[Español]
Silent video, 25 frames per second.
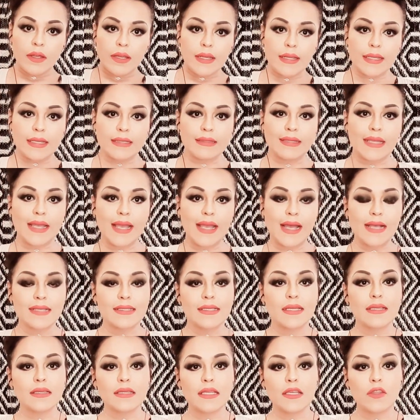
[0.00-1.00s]
y te has
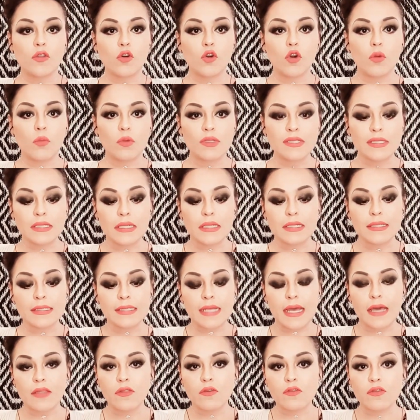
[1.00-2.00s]
sentido como
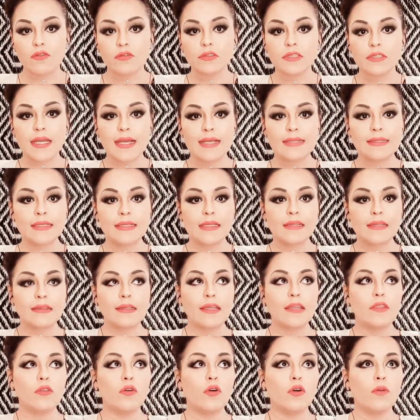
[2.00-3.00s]
estresado o te has
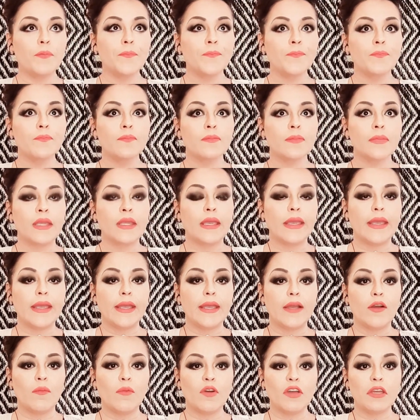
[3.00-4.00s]
sentido
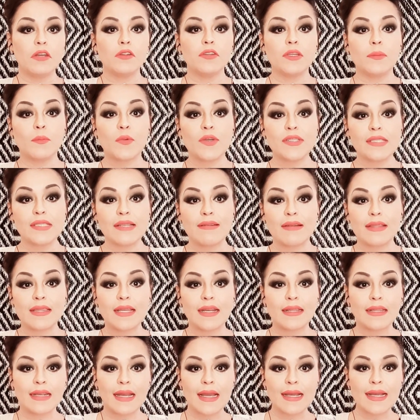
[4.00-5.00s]
eh, como que no te puedes
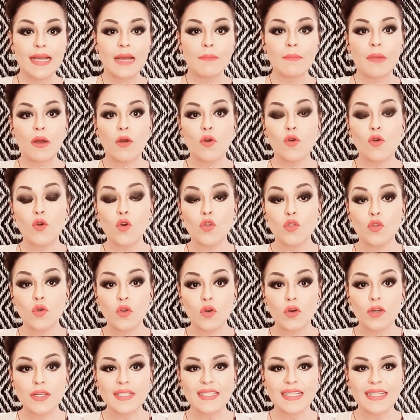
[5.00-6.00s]
levantar de la cama o con
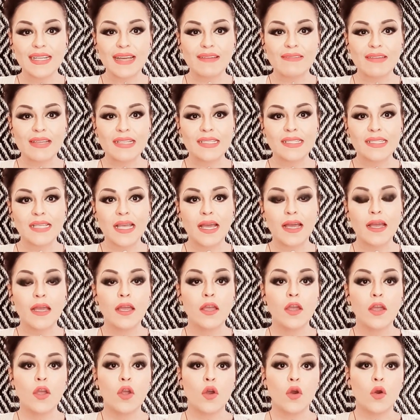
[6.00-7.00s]
dolores de cabeza
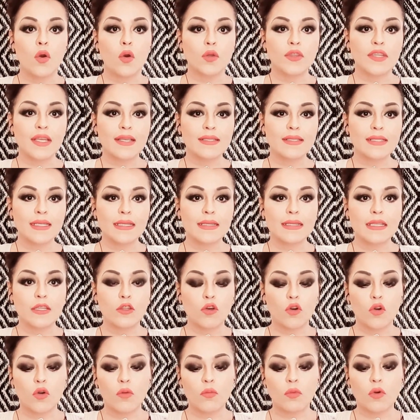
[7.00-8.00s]
o te has
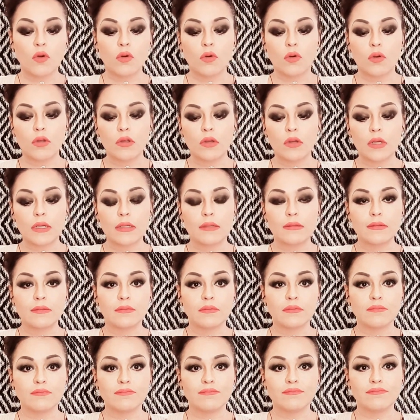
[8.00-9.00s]
sentido como, eh,
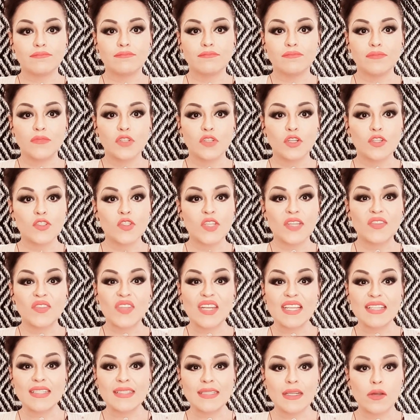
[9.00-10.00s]
no sé,
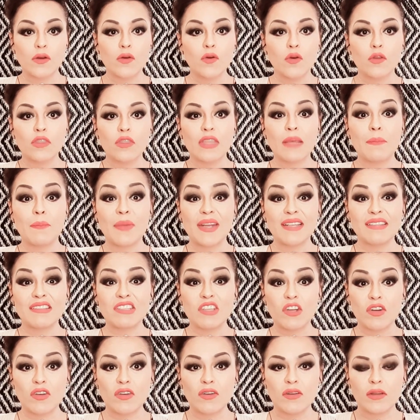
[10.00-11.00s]
triste o con
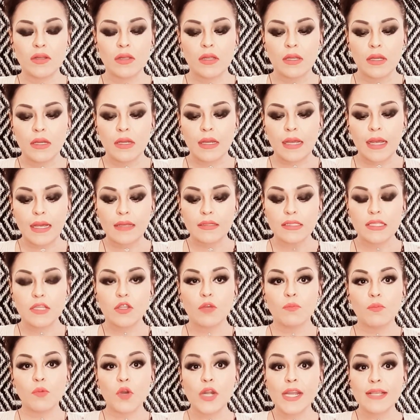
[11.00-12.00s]
depresión. Ha
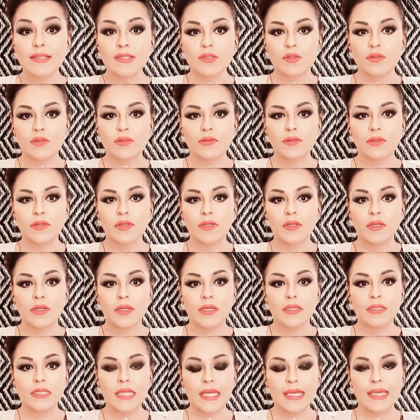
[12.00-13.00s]
sido por eso.
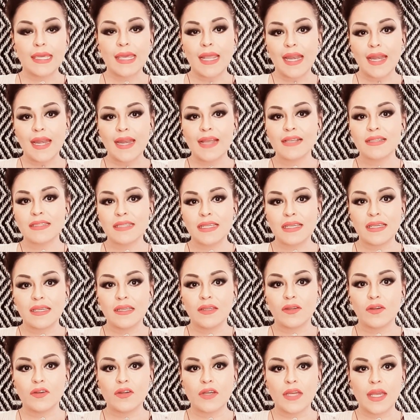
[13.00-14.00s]
Te quieren
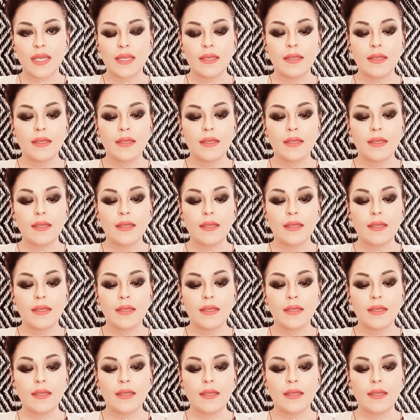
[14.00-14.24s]
así, ¿ok?